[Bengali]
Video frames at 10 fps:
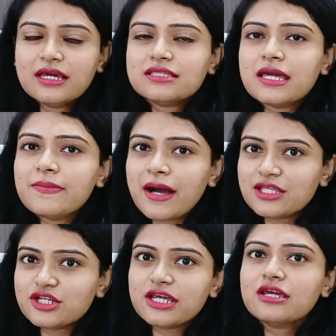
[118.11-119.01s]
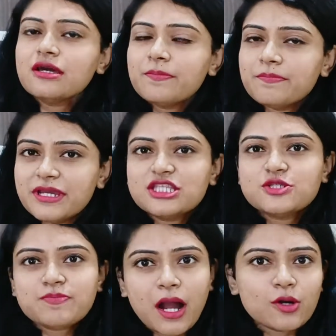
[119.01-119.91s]
তাই বাজারে বিট
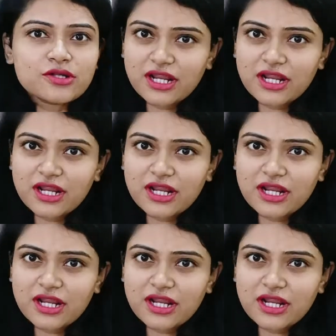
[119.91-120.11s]
পাউডার